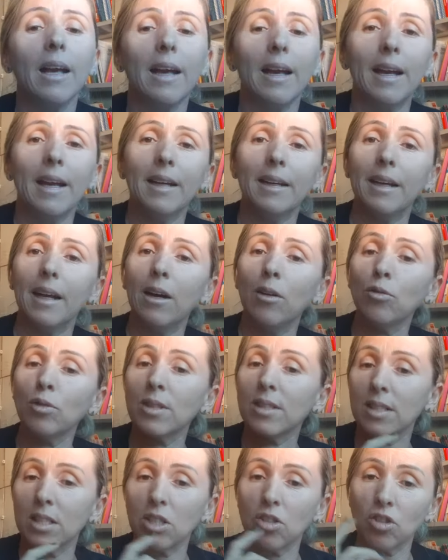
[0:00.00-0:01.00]
É, não
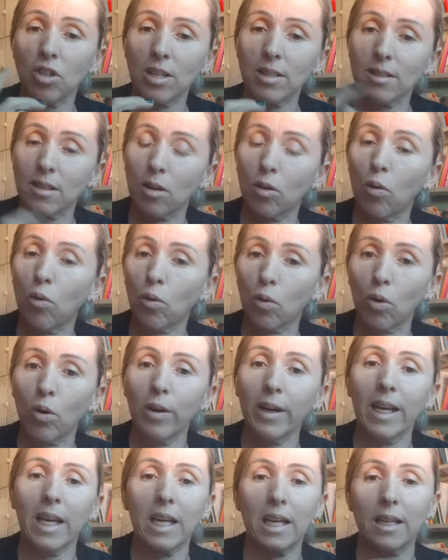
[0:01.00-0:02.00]
existe essa
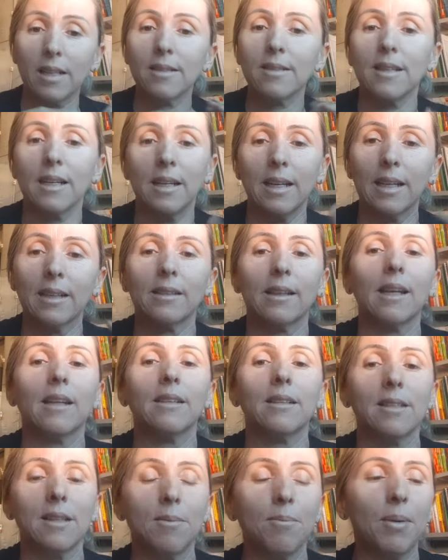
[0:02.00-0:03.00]
concorrência, né? Tem
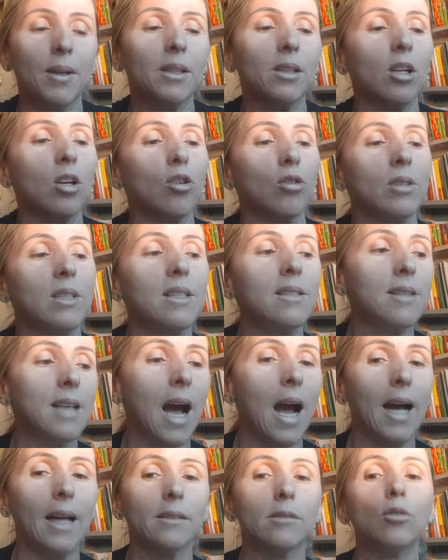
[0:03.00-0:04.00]
que ser
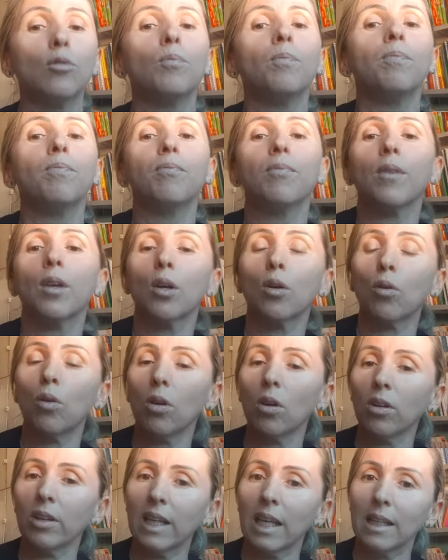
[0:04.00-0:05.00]
padronizado.
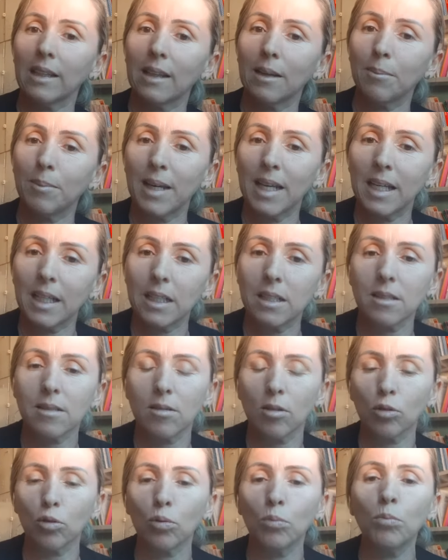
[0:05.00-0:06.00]
Coloquei também a
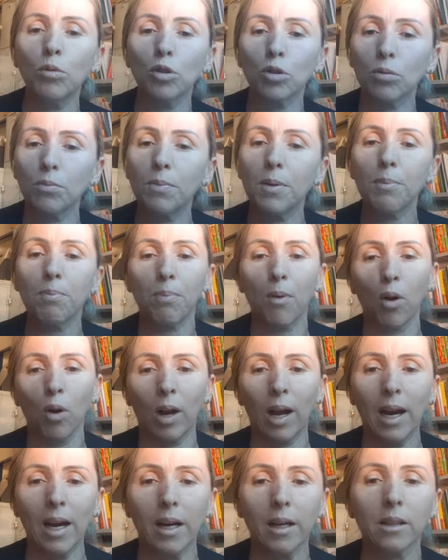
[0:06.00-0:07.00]
questão do mundo
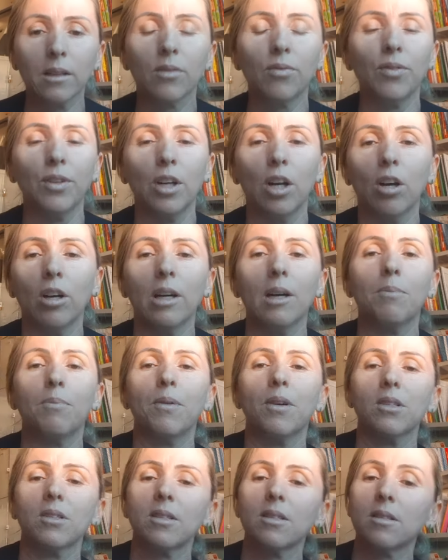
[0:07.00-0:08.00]
bipolar, que foi logo
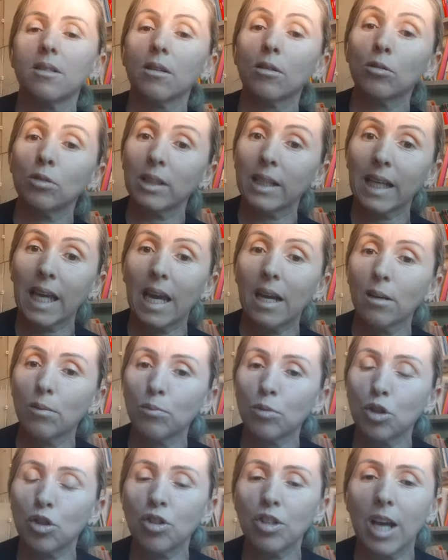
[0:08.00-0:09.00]
após a Segunda Guerra
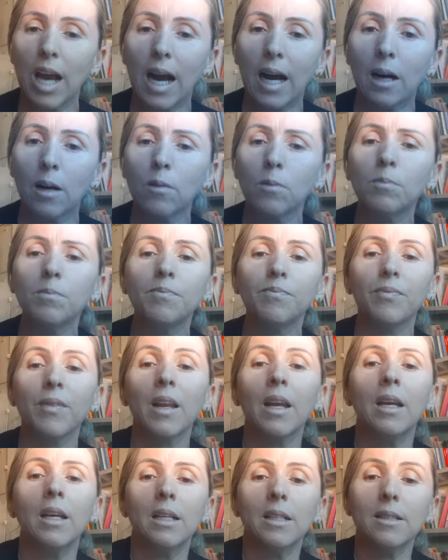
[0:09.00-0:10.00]
Mundial,
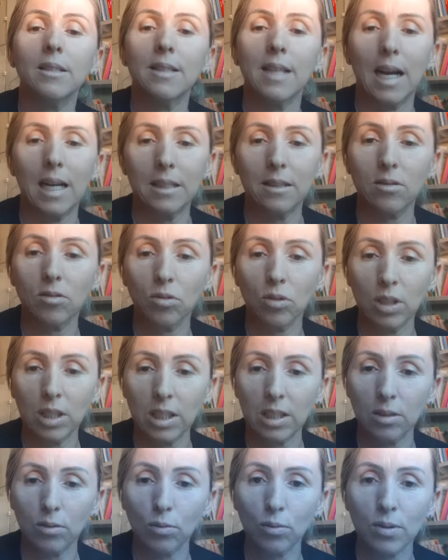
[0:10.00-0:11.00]
Estados
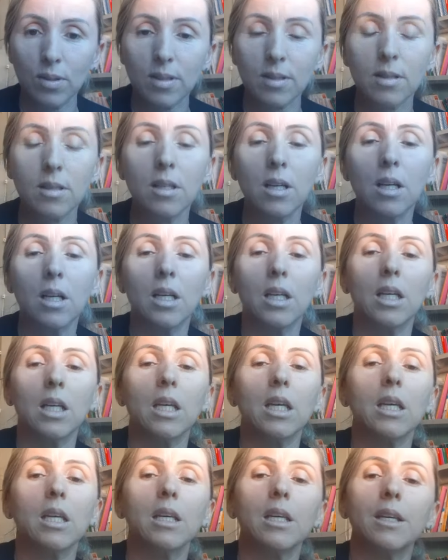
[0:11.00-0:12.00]
Unidos
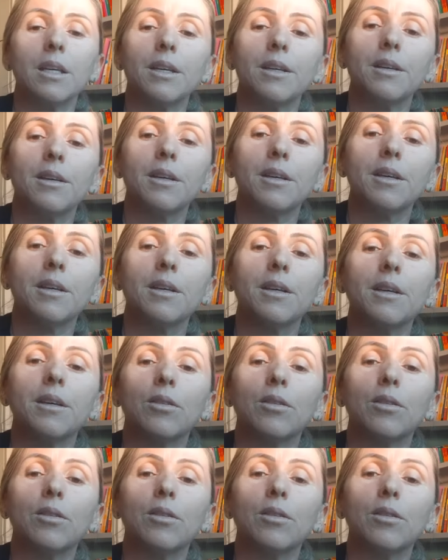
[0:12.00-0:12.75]
e